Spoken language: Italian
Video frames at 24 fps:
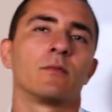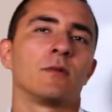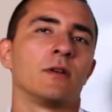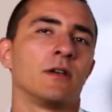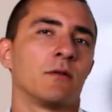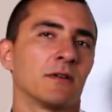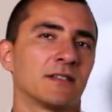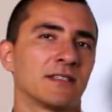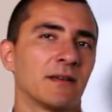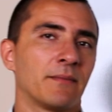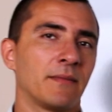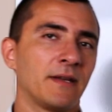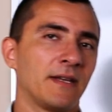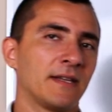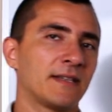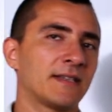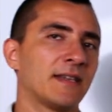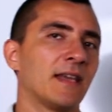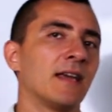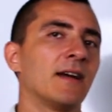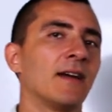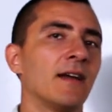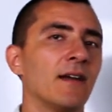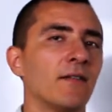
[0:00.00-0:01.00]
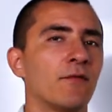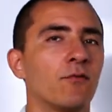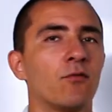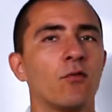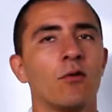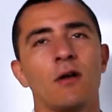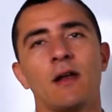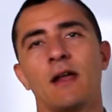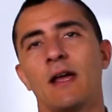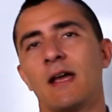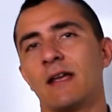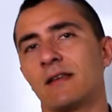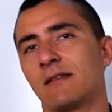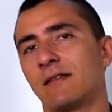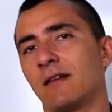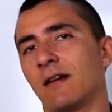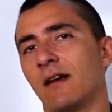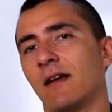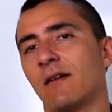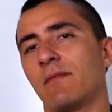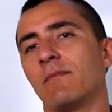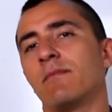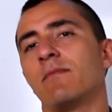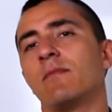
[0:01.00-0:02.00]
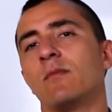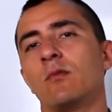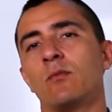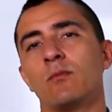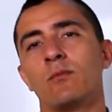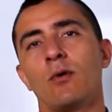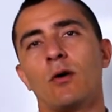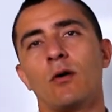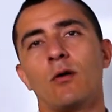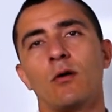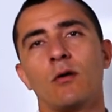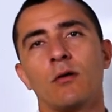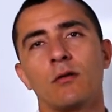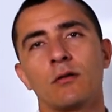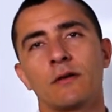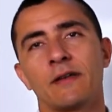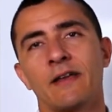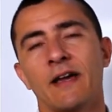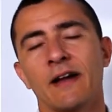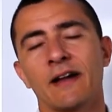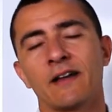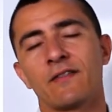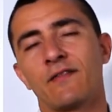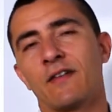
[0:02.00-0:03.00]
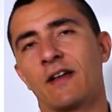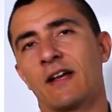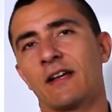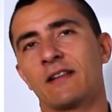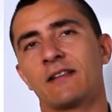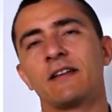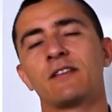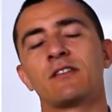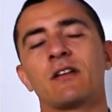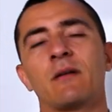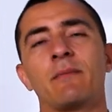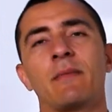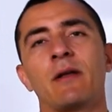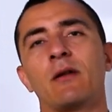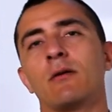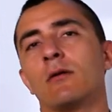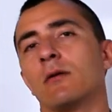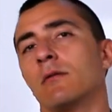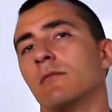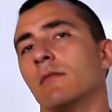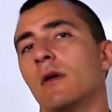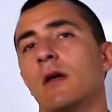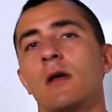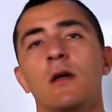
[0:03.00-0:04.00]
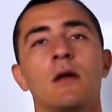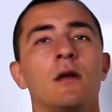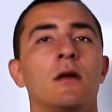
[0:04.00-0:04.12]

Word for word: quindi questa miniserie vuole essere un po' chiarificatrice, almeno